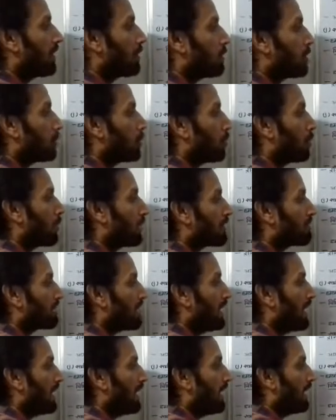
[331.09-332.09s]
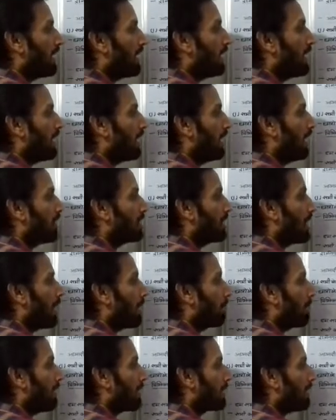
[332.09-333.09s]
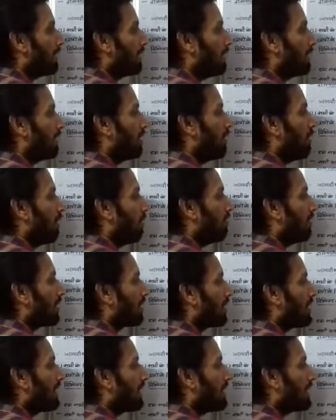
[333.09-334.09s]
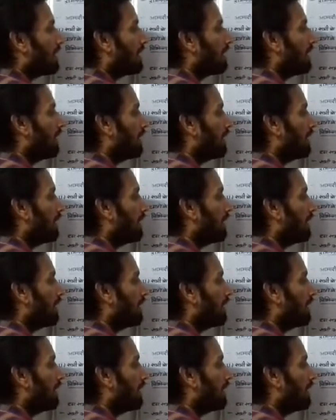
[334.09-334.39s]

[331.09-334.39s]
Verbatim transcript: नौकर अध्यापक वकील